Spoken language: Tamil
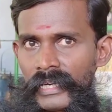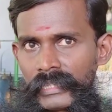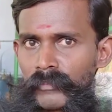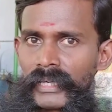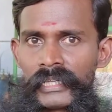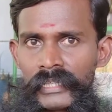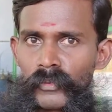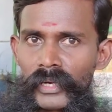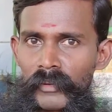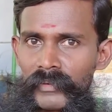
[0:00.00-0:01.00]
அனைத்து மக்களையும்
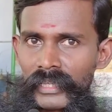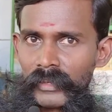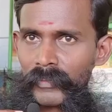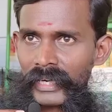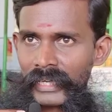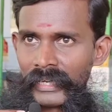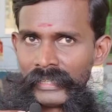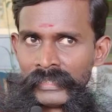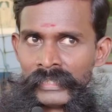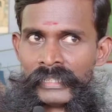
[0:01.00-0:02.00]
நான் ஒரே மாதிரி தான்
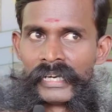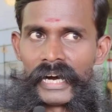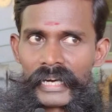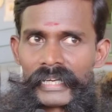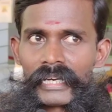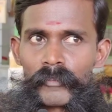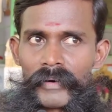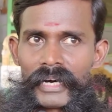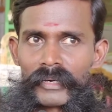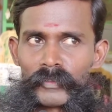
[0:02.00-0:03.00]
பார்க்குறேன் ஆனால் என்னை
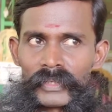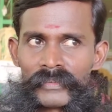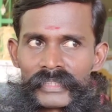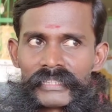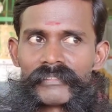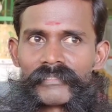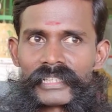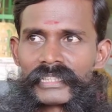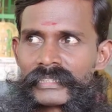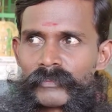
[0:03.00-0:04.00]
பார்க்கும்போது வந்து இவர்
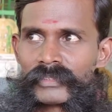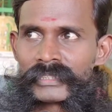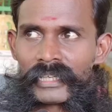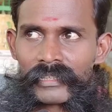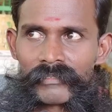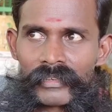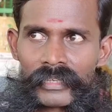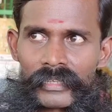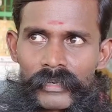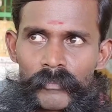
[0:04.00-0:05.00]
வன்னியர் சமூகம்
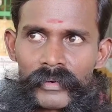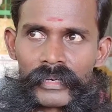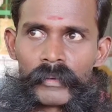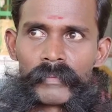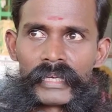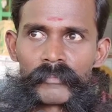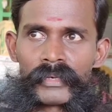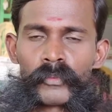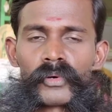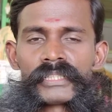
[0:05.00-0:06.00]
சார்ந்தவராக தான் இருப்பார் அப்படிங்கிற
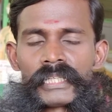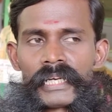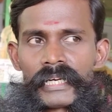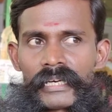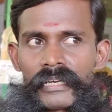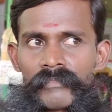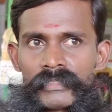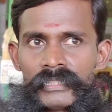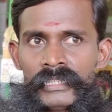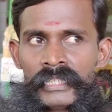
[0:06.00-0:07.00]
மாதிரி ஒரு சில இடங்களில்
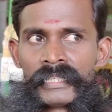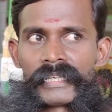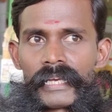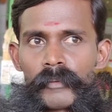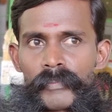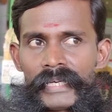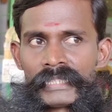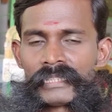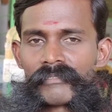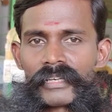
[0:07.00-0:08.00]
வந்து நல்லா
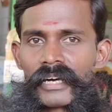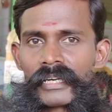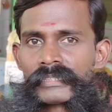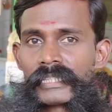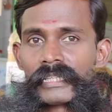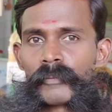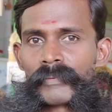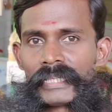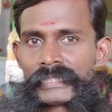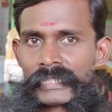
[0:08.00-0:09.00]
பேசுகிறவங்க கூட சரியாக
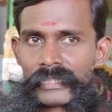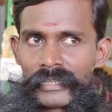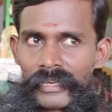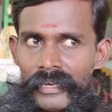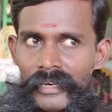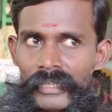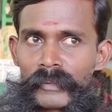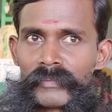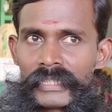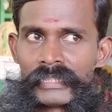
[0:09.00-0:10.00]
பேசுகிறதில்ல
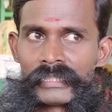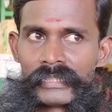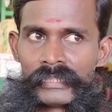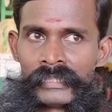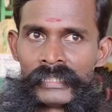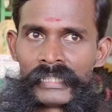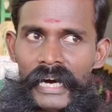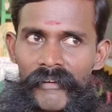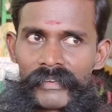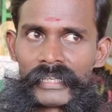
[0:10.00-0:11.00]
அந்த மாதிரி இருக்குது
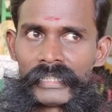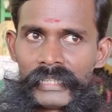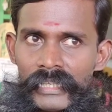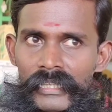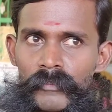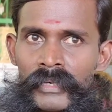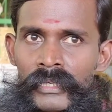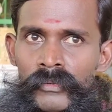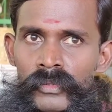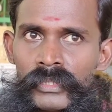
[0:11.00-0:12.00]
அவர்கிட்ட என்ன
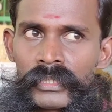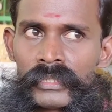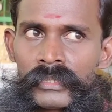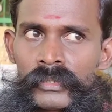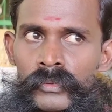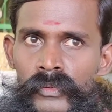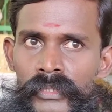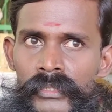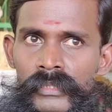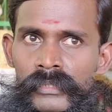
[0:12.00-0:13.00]
மாதிரி வந்து
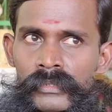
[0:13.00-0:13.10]
ஒரு